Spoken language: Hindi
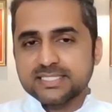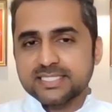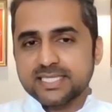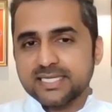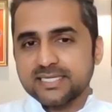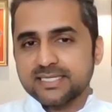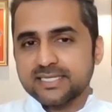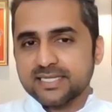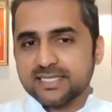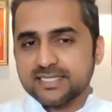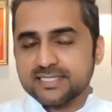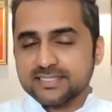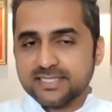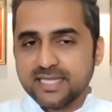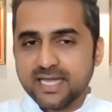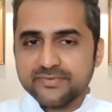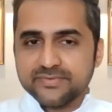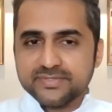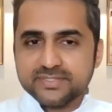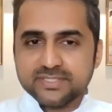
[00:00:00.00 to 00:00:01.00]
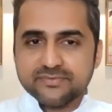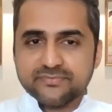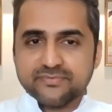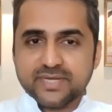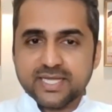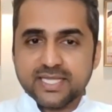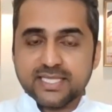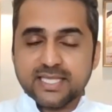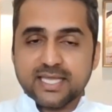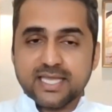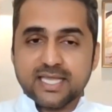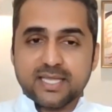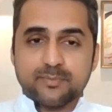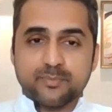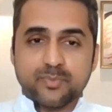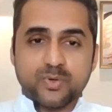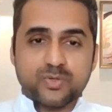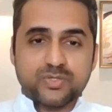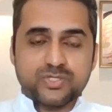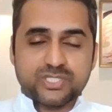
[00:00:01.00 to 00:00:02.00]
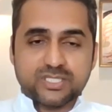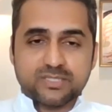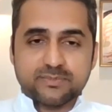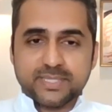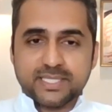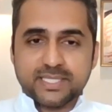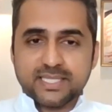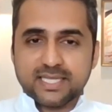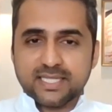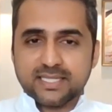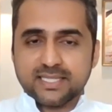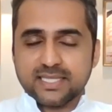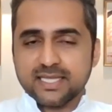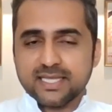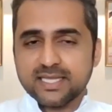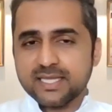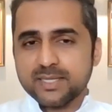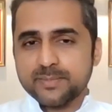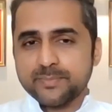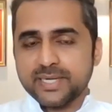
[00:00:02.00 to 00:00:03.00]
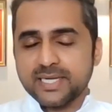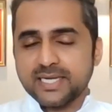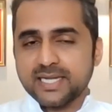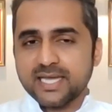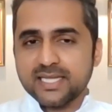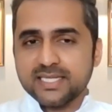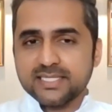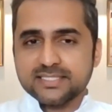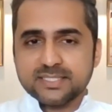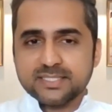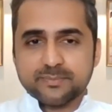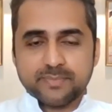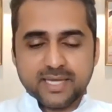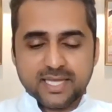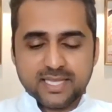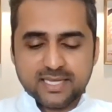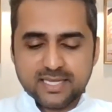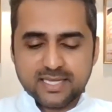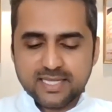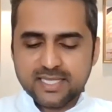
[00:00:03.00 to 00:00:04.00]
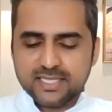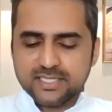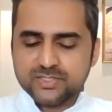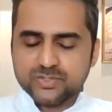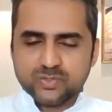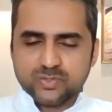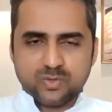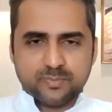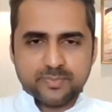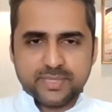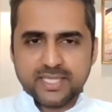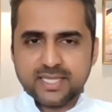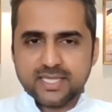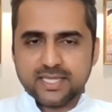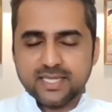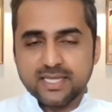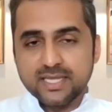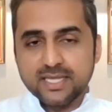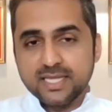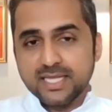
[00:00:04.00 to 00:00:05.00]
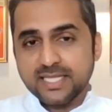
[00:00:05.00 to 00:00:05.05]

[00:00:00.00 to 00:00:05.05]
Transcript: सेंटर की साफ सफाई है भोजन बनाना है भंडारी संभालना है जो भी है